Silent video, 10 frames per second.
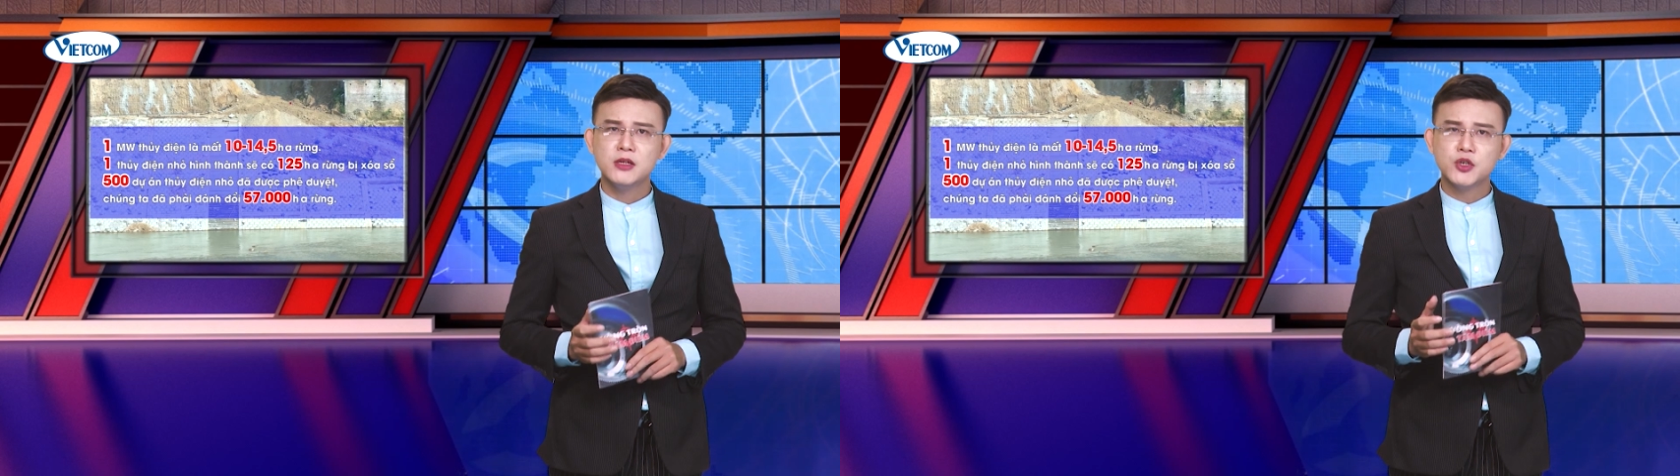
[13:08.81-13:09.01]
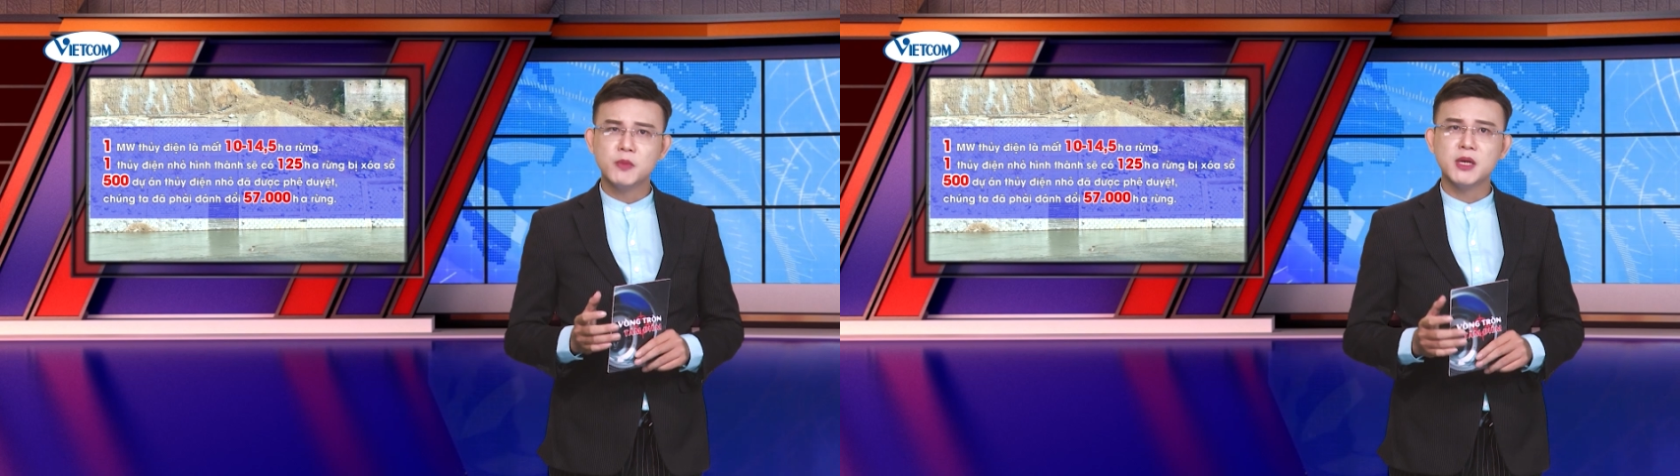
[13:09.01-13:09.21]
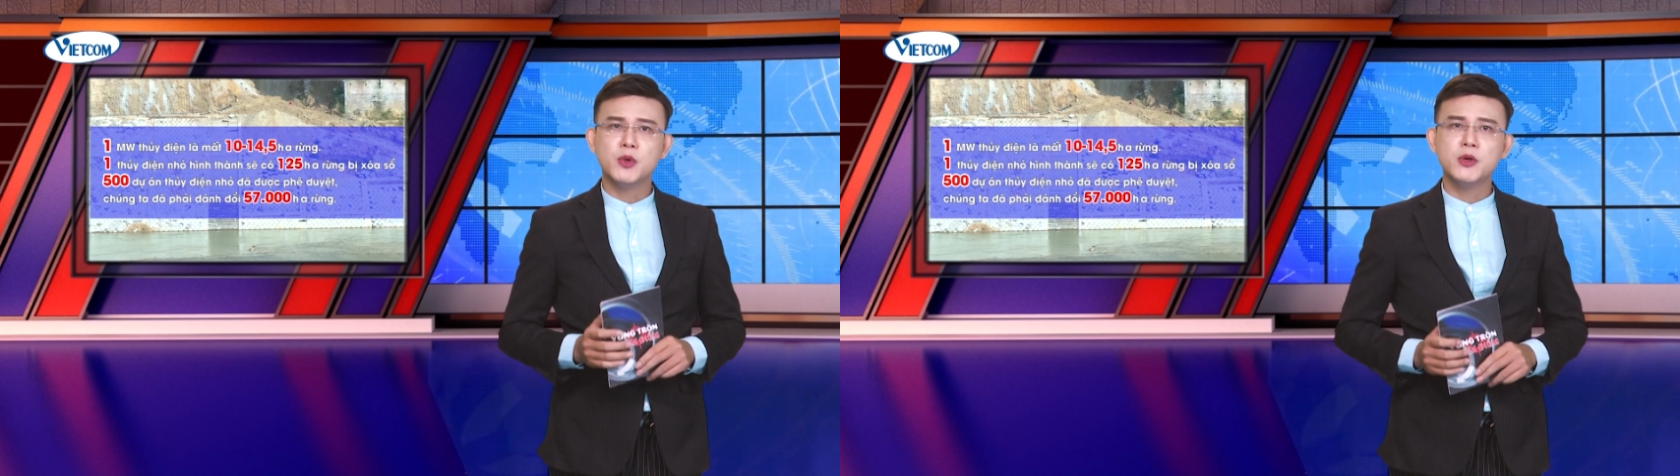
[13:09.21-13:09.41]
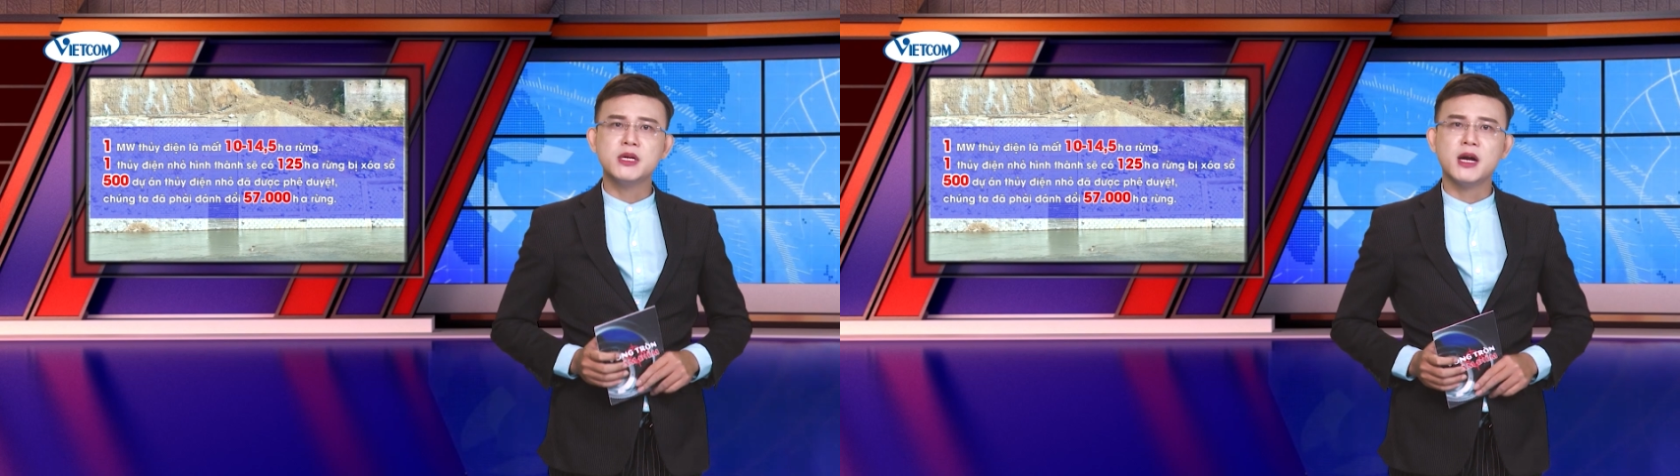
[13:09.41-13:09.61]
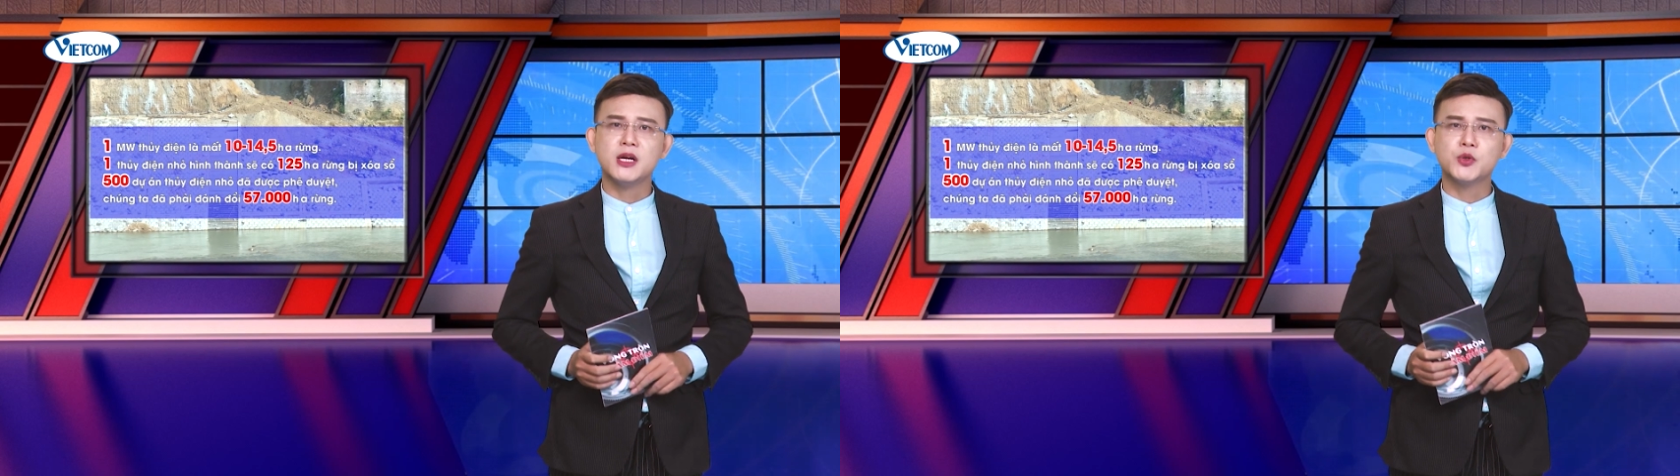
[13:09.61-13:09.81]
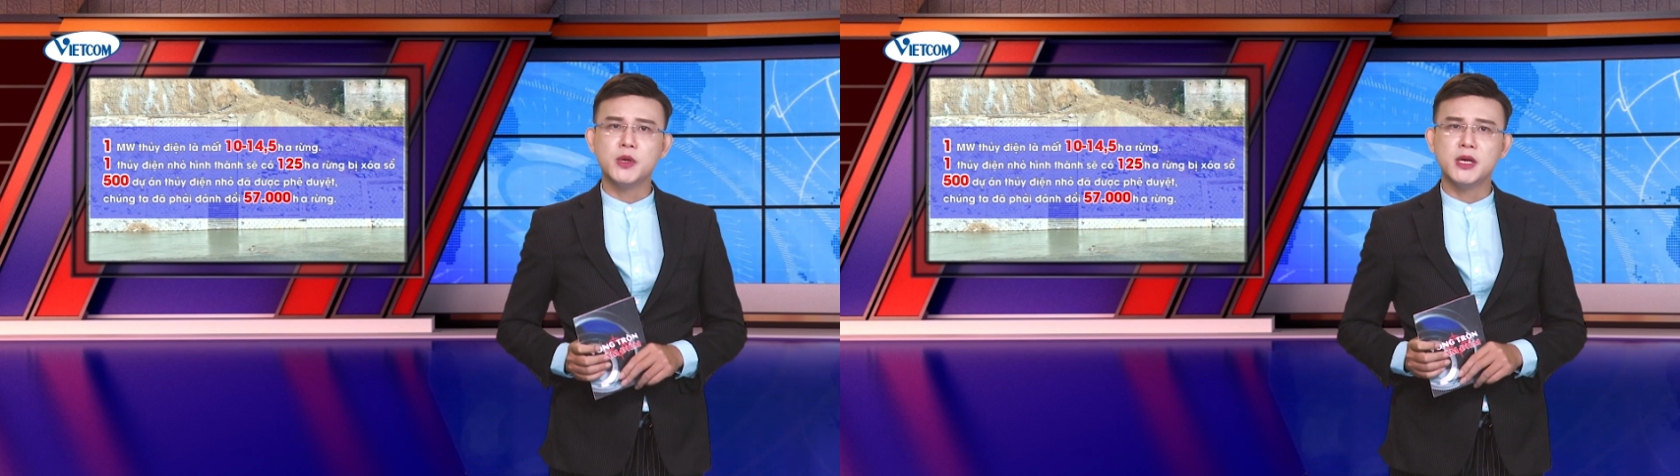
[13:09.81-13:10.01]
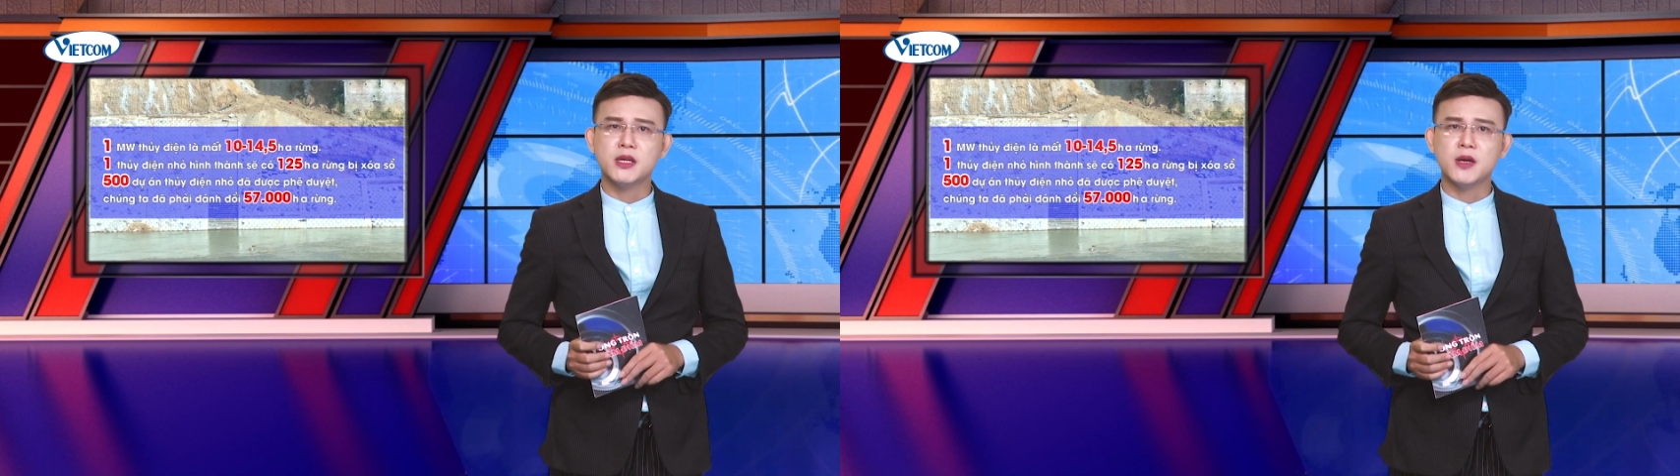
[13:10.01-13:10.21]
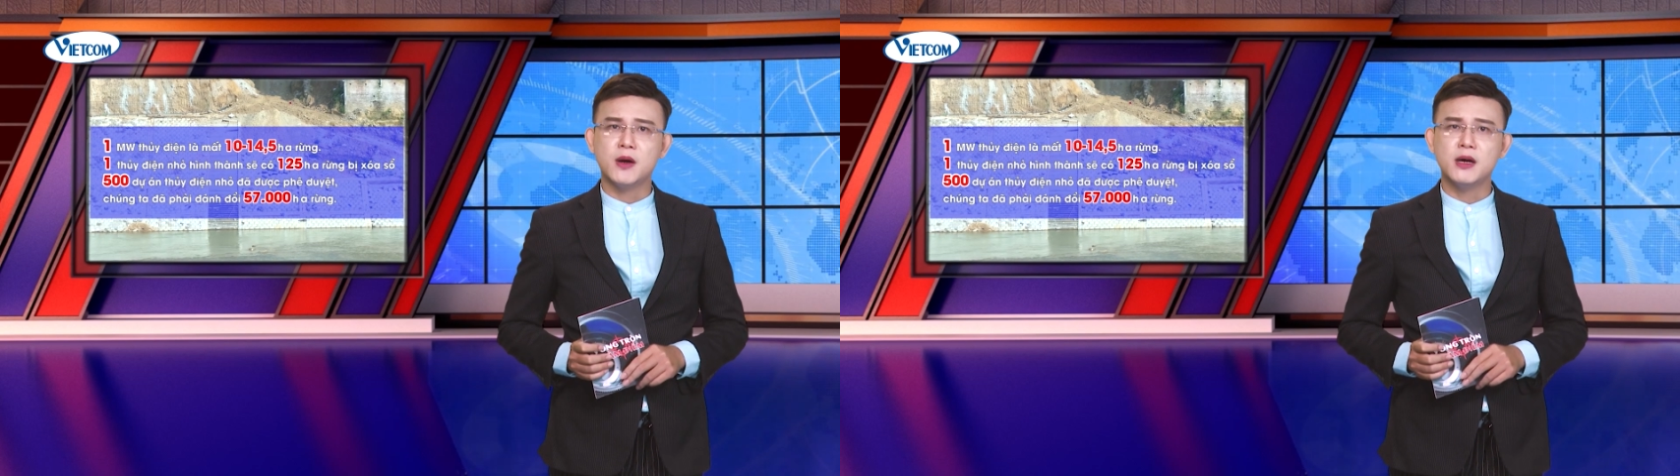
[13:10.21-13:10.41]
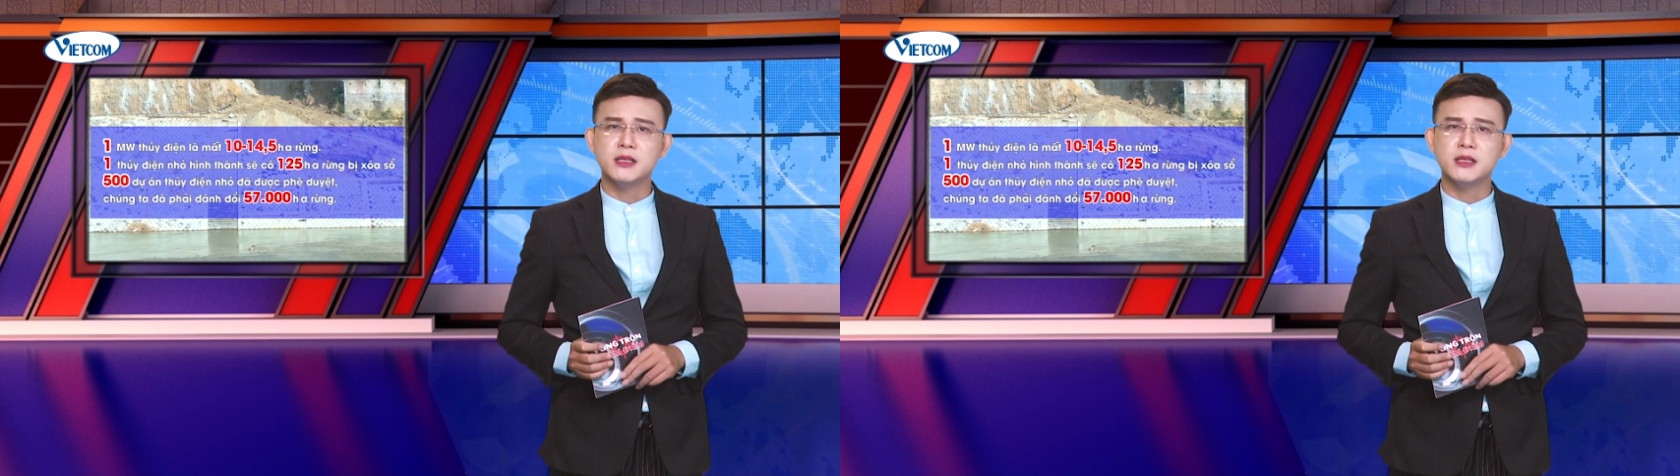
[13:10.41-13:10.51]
Trung bình mỗi dự án thủy điện nhỏ